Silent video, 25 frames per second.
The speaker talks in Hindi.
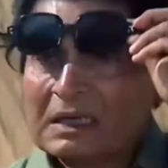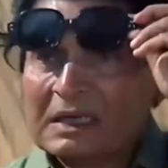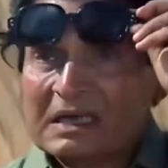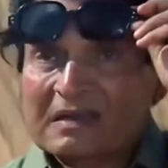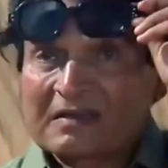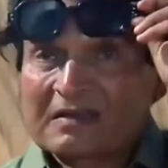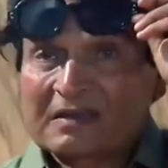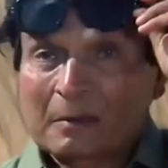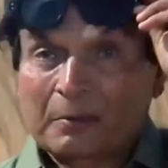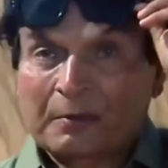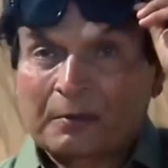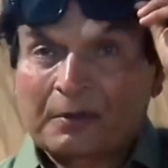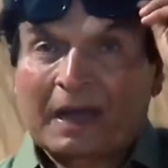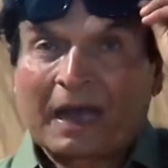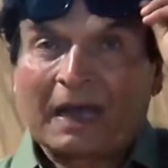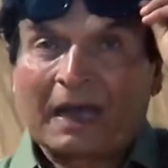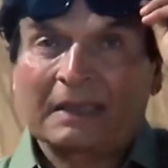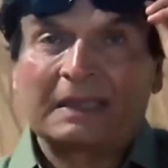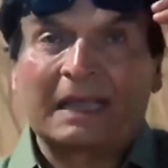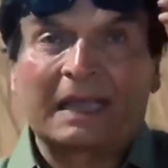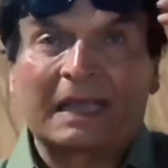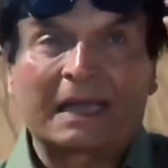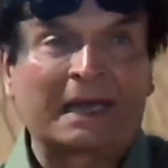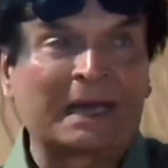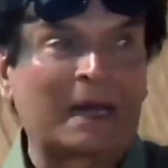ये सब
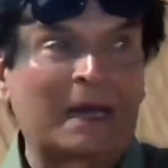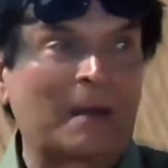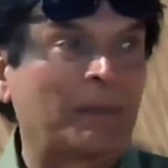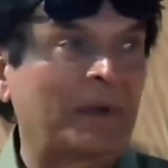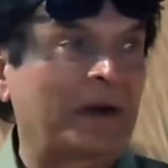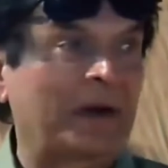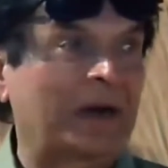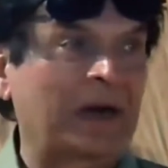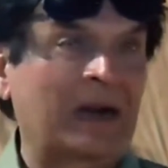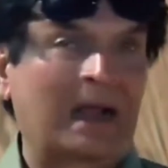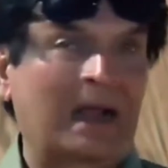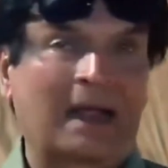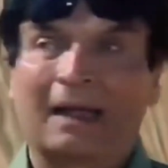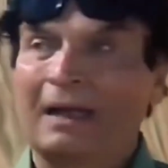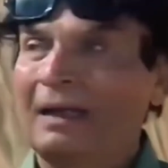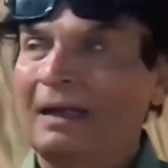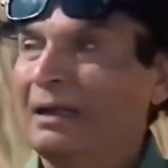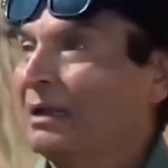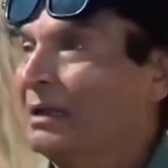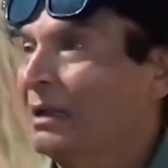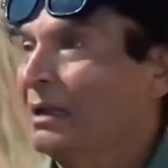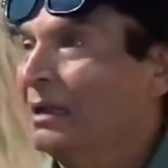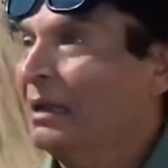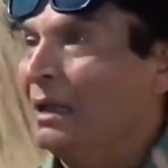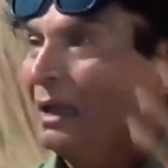क्या देखना पड़ रहा
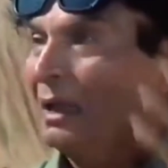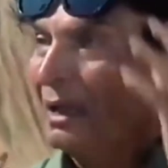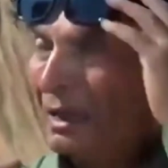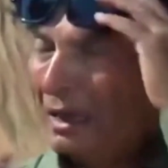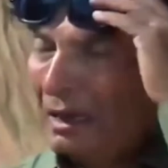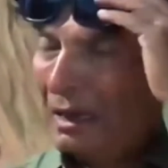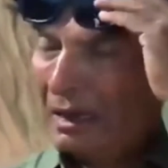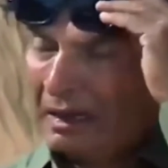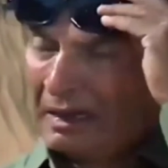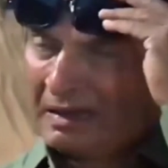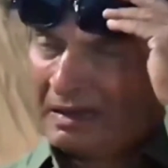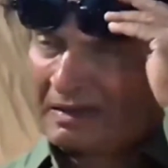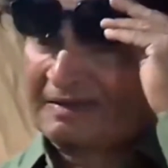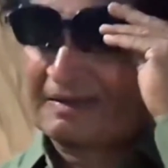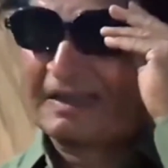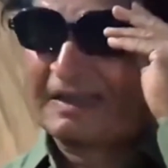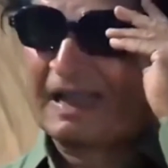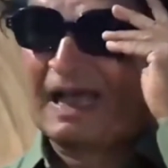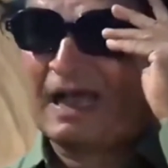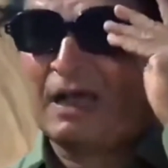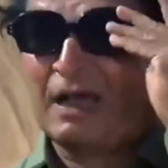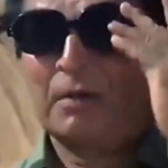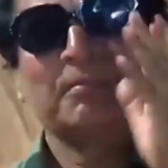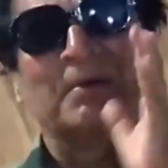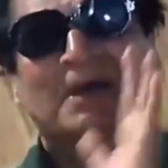है
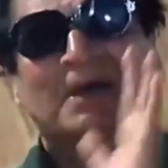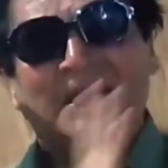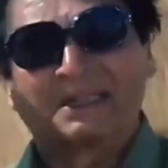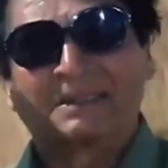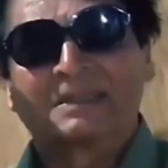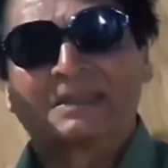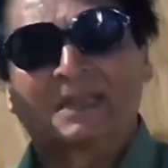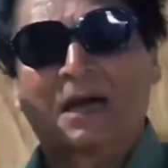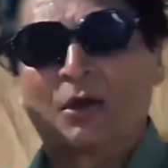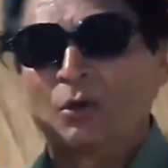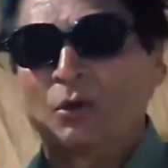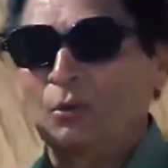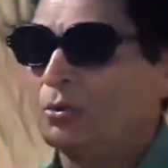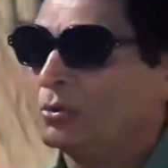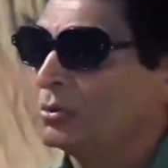अच्छा है मैं अंधा